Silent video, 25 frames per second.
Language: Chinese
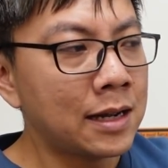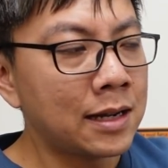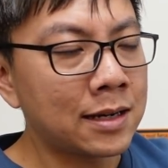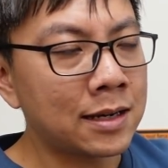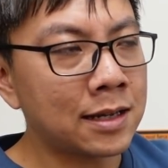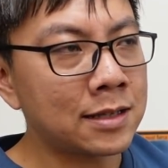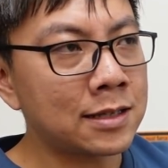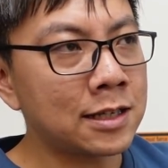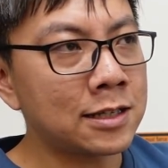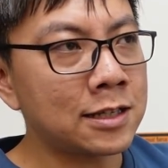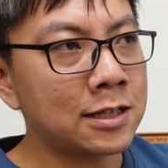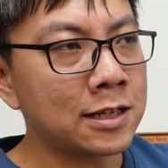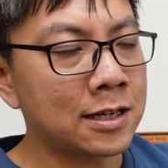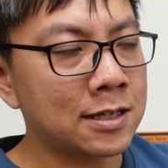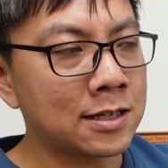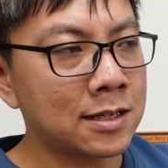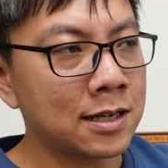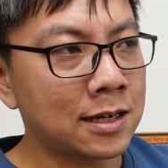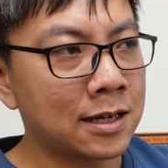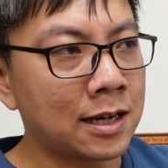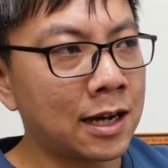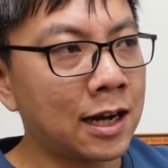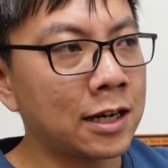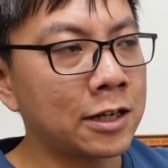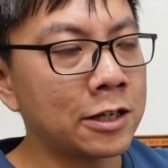那再加
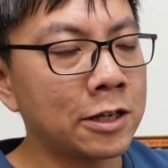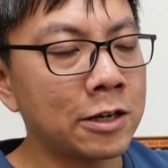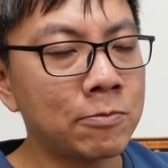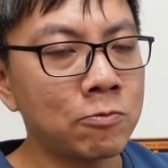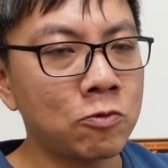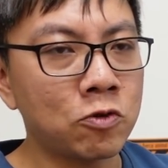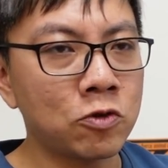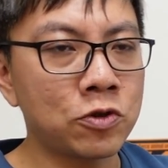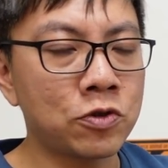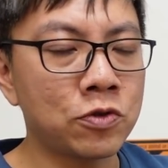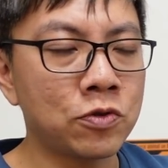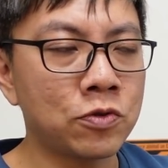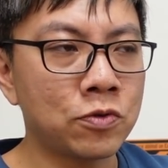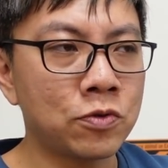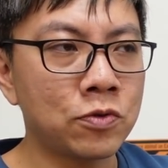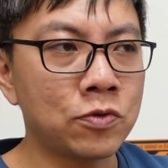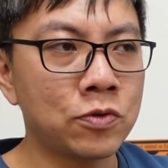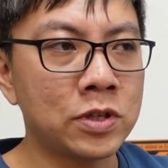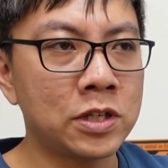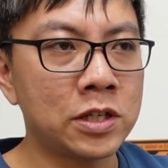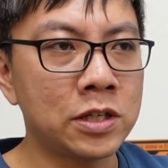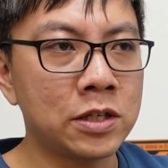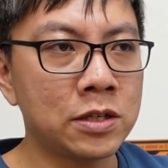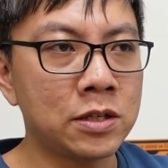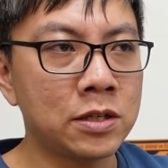上它的研磨速度，
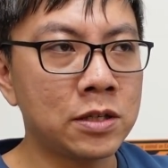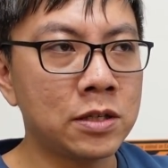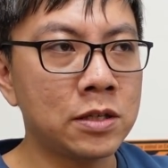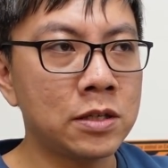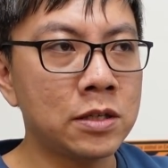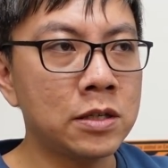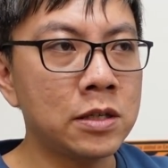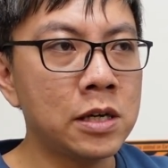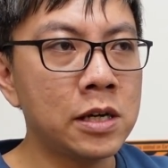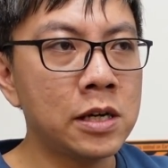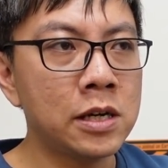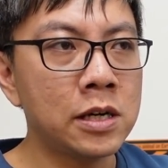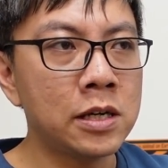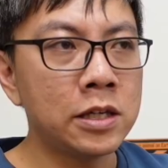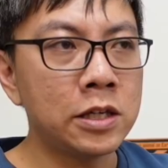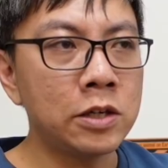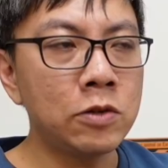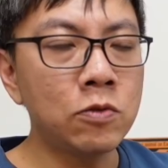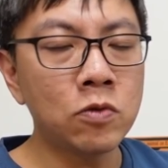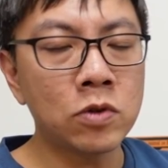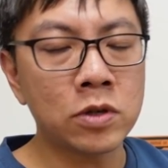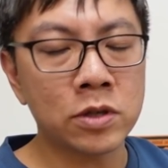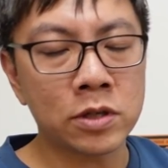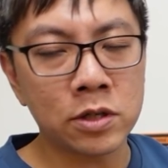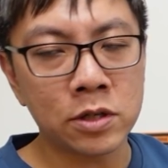其实以
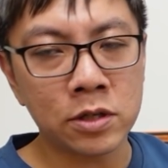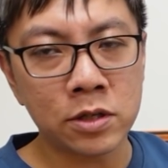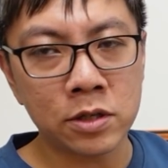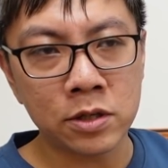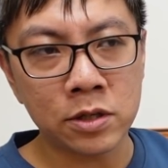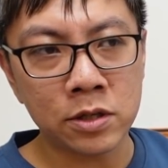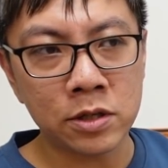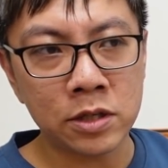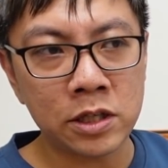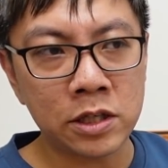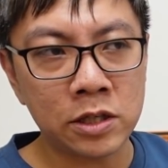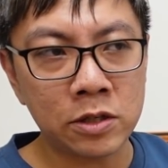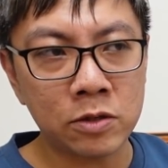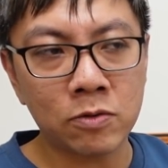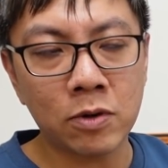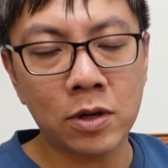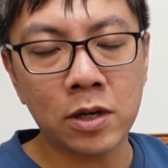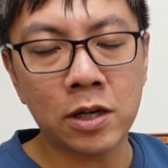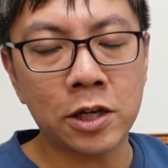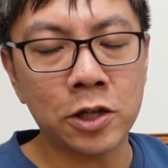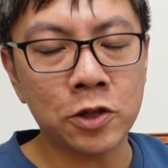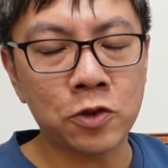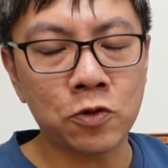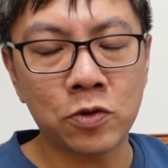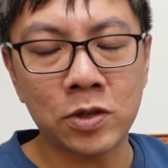我的习惯
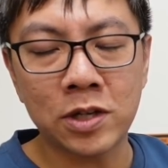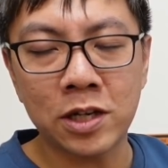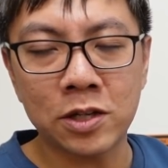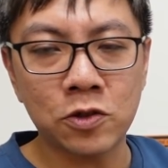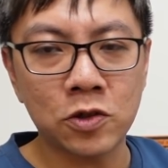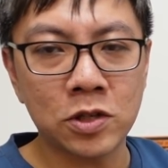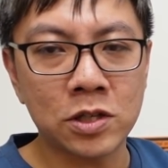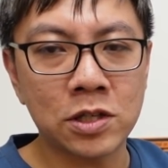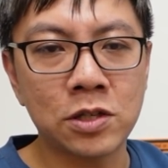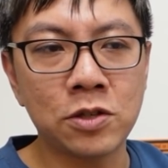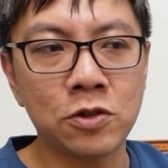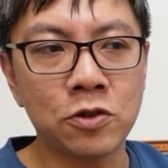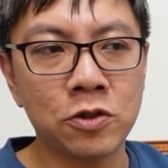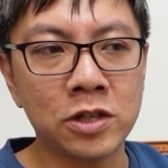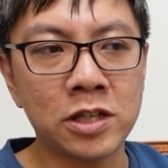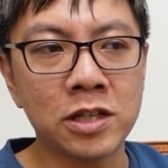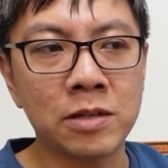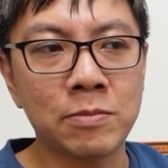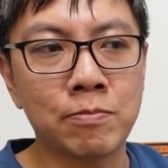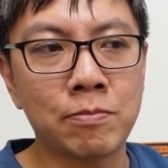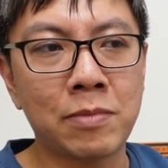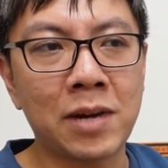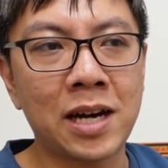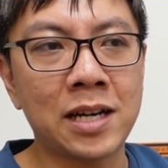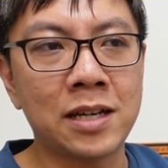来说，它算是有一点
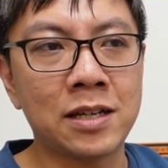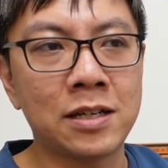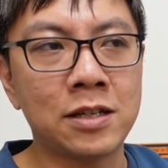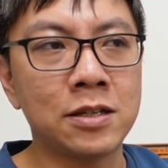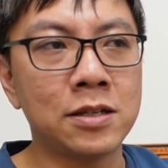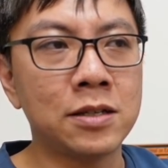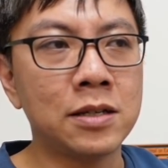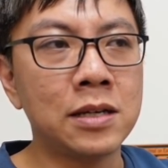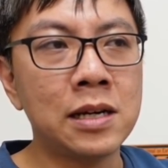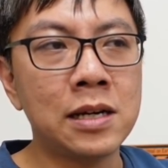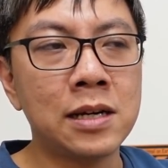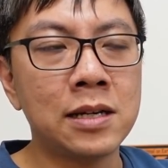慢的，